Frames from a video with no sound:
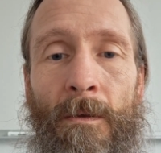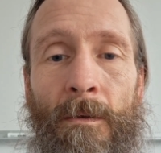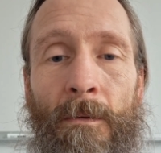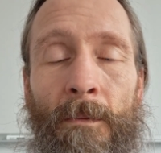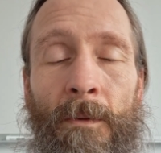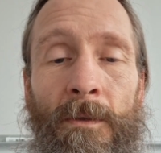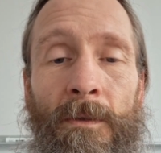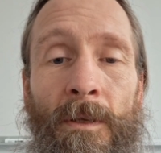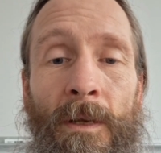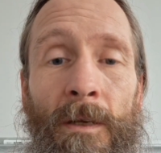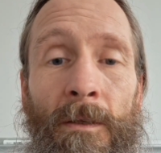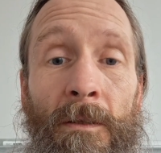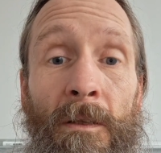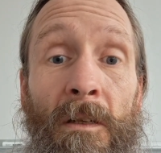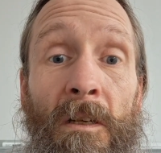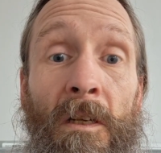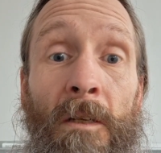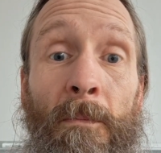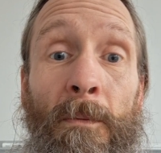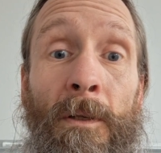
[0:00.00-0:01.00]
Man sagt,
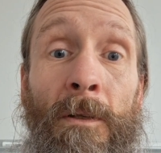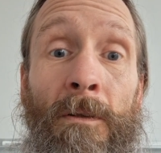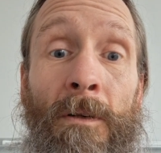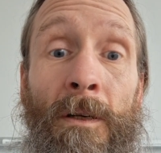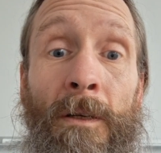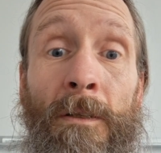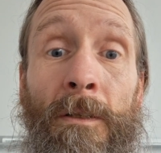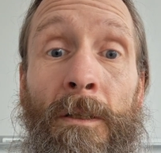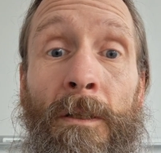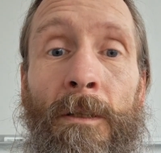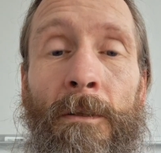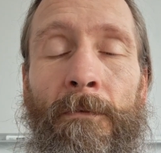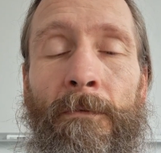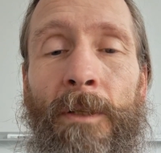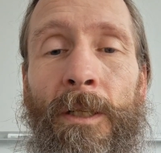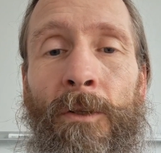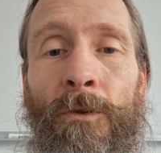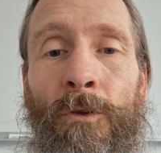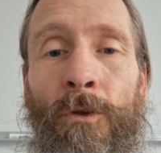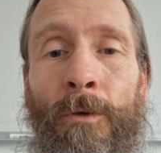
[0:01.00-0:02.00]
naja, ich bin doch ein
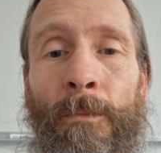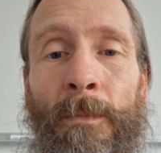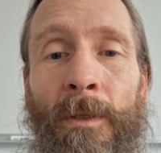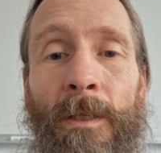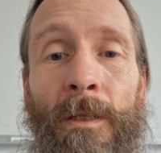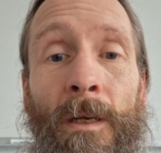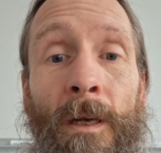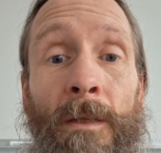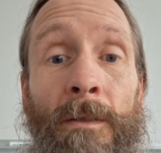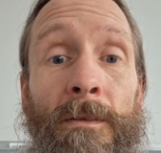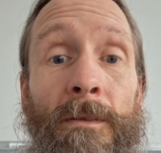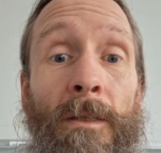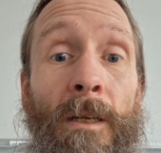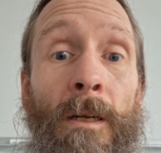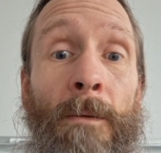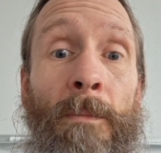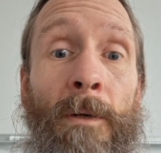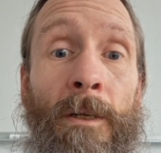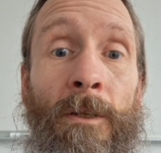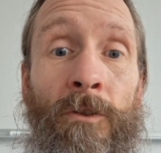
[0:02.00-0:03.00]
Individuum, ich kann
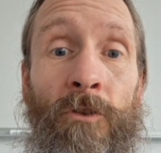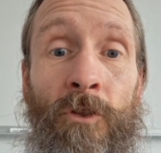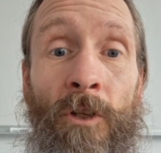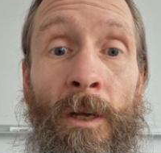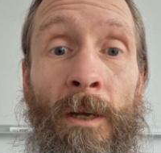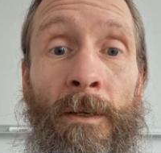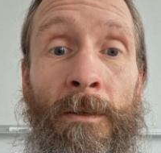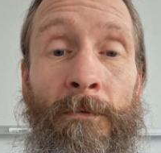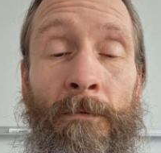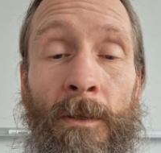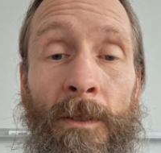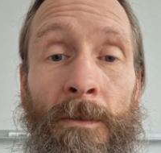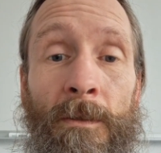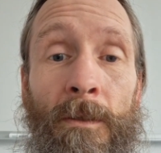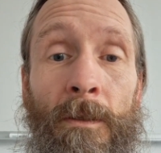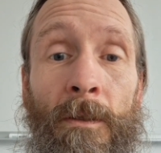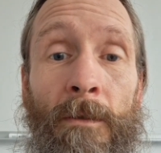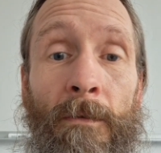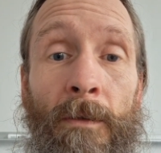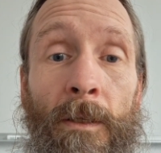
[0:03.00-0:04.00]
selber entscheiden, was
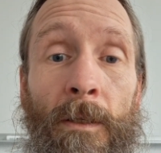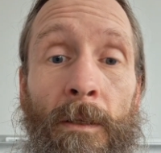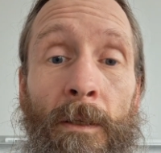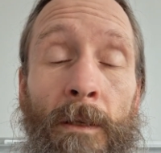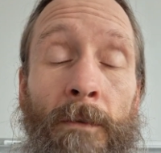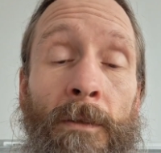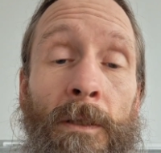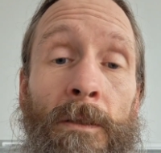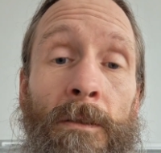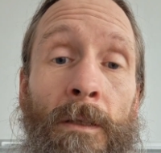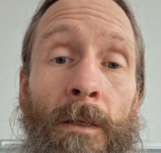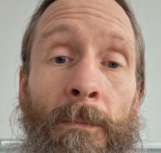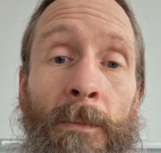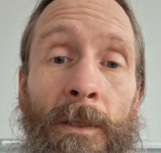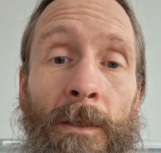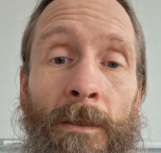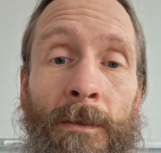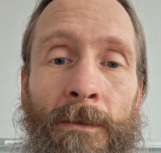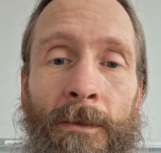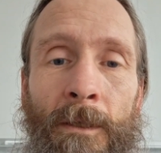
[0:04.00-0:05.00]
ich will. Ja, was kann
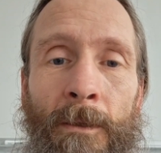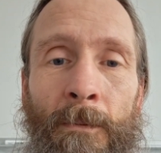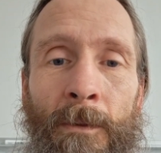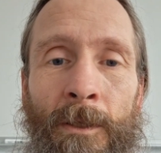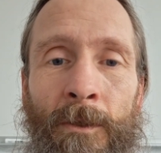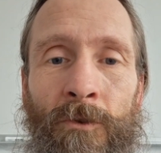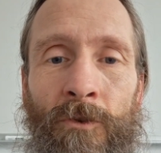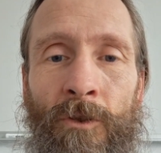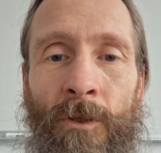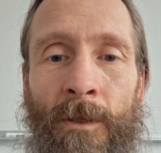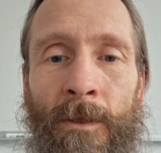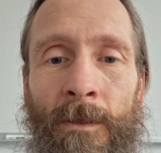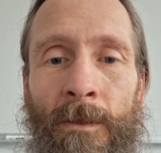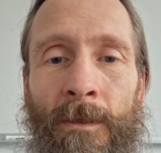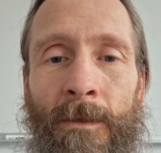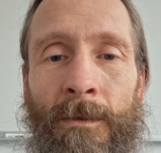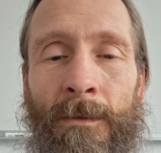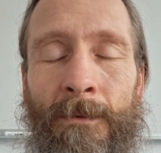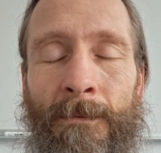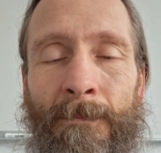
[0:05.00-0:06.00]
man denn selber
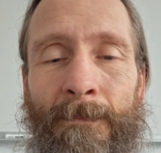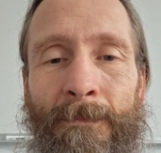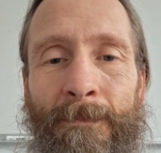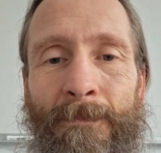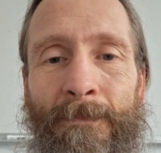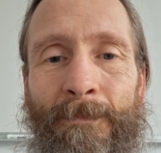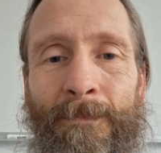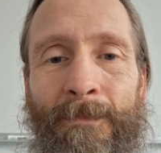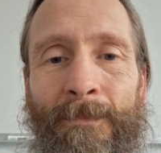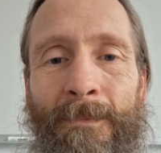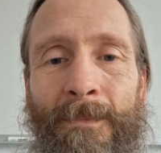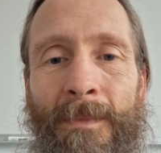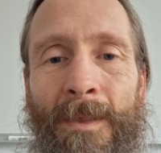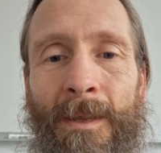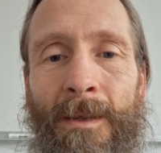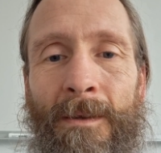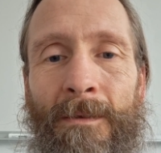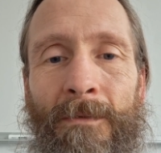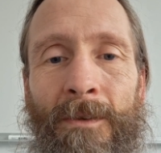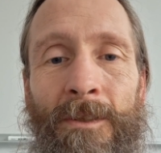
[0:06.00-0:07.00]
entscheiden?
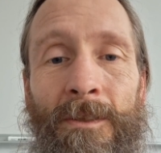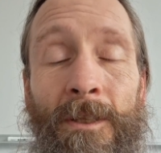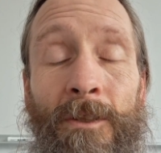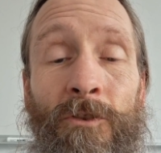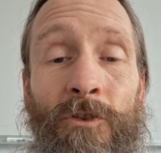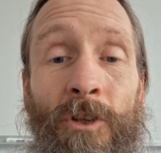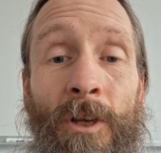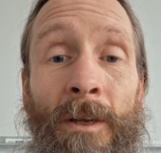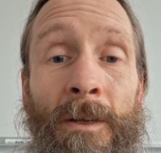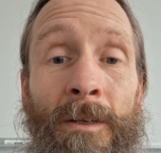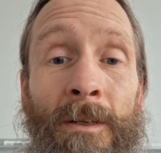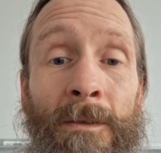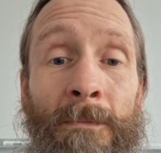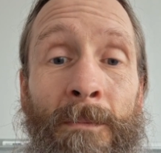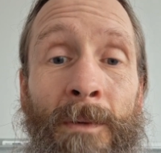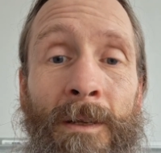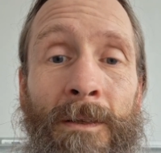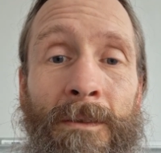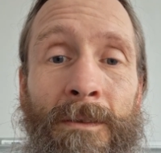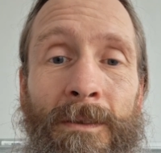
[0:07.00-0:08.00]
Was entscheidet
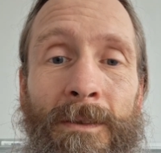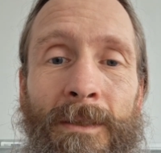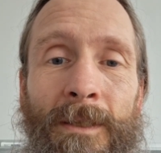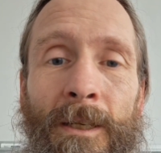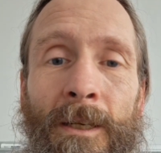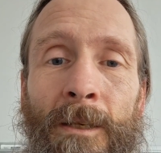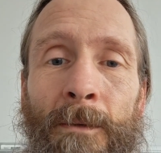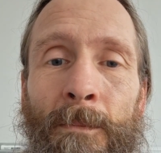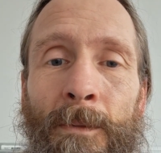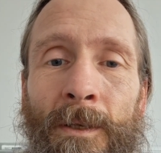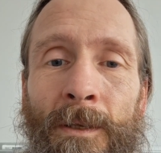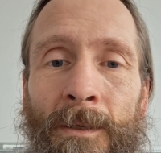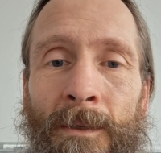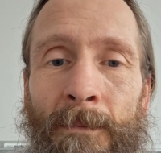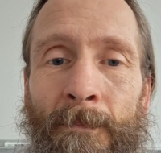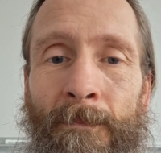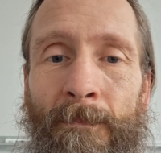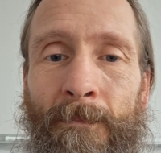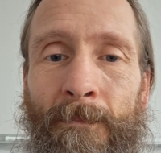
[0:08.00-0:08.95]
man selber?